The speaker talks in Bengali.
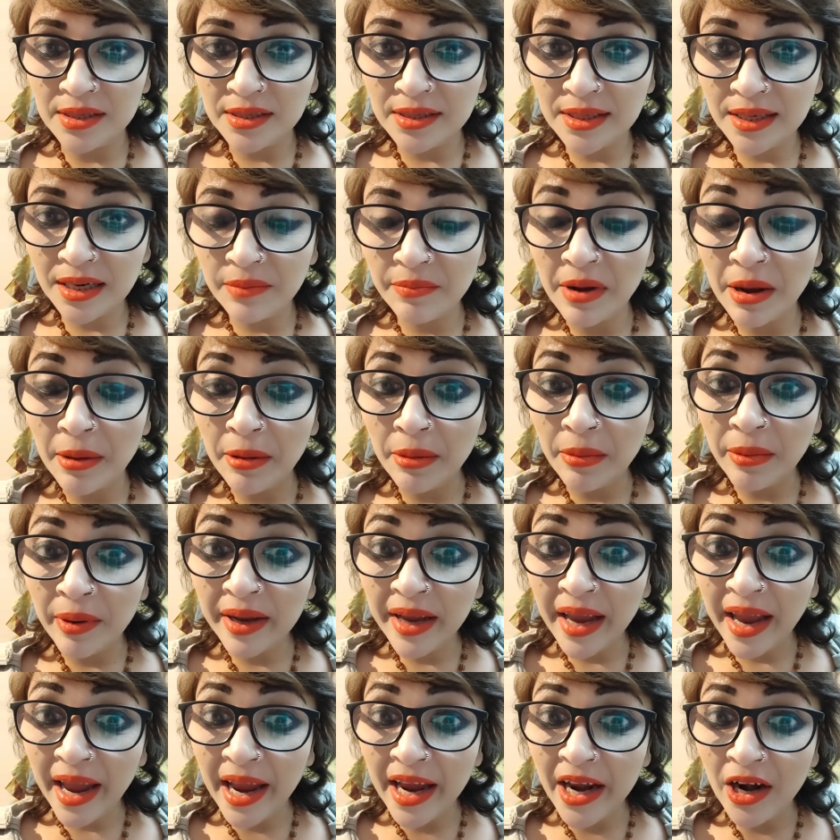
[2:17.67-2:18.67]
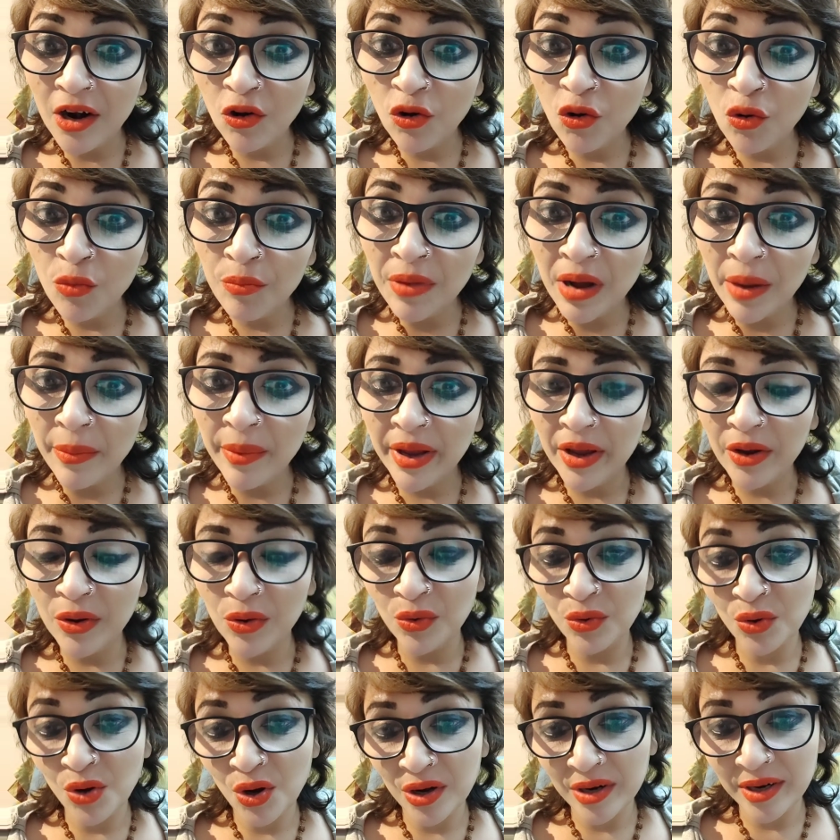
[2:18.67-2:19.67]
যারা বাবা মাকে এইরকমভাবে
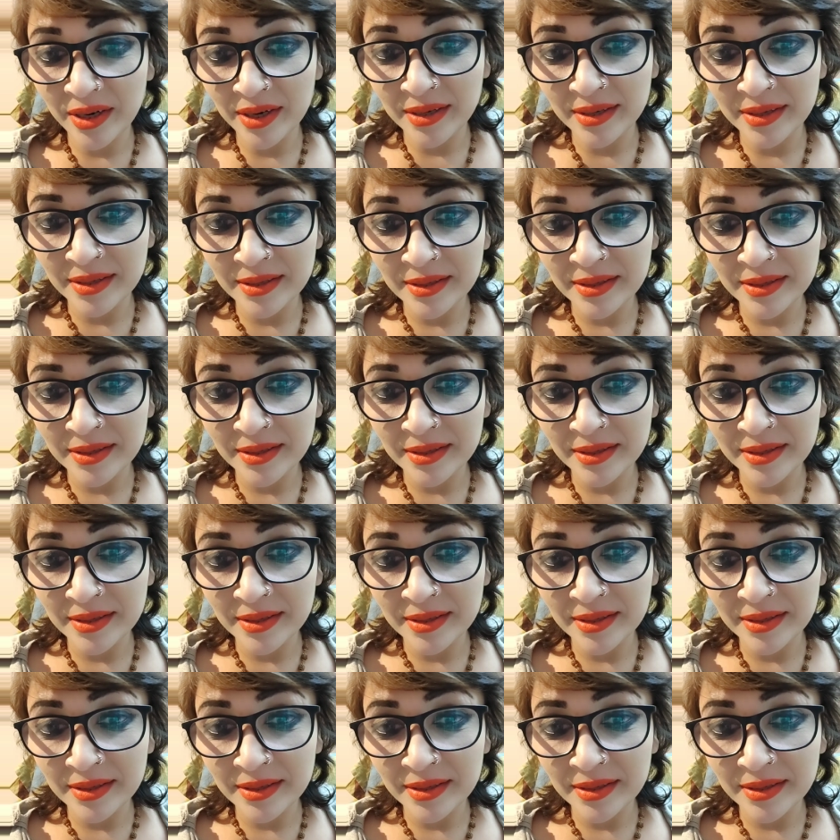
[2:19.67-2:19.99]
হেও করেন